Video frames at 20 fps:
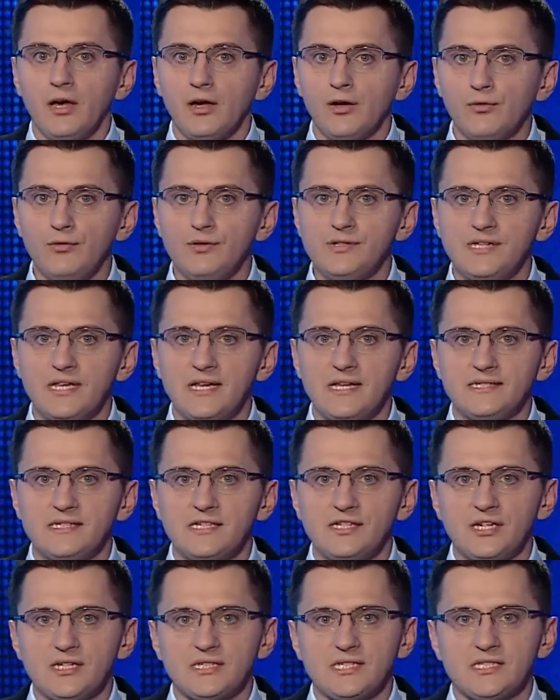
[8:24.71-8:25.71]
Грузия
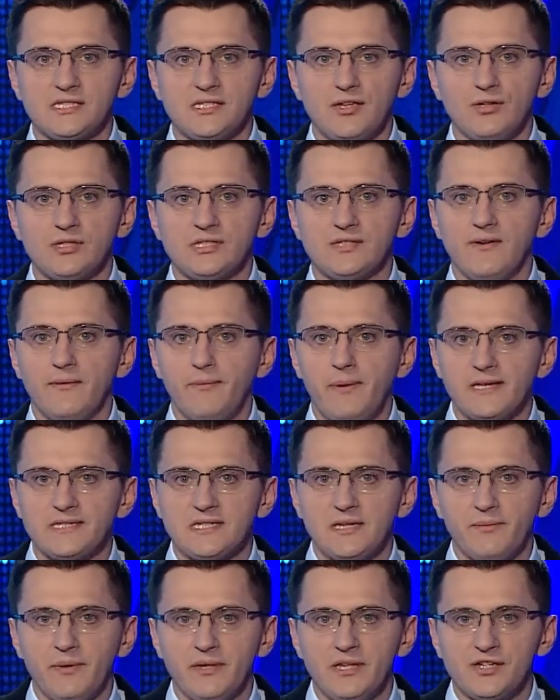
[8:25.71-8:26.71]
сейчас остается в
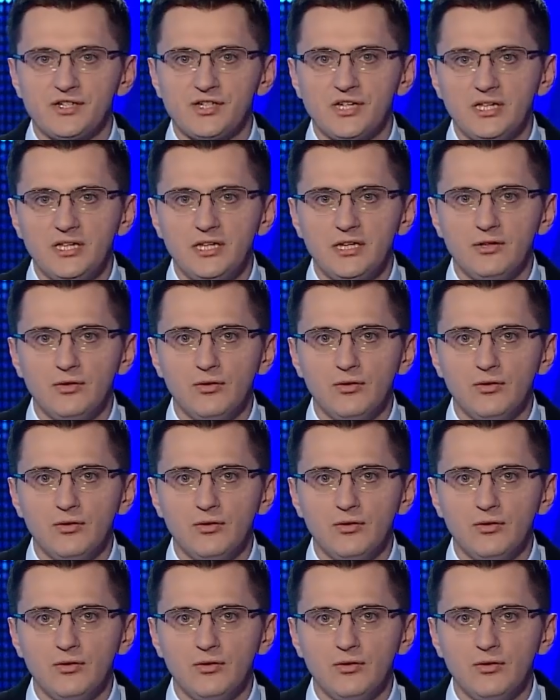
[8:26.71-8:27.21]
опасном положении,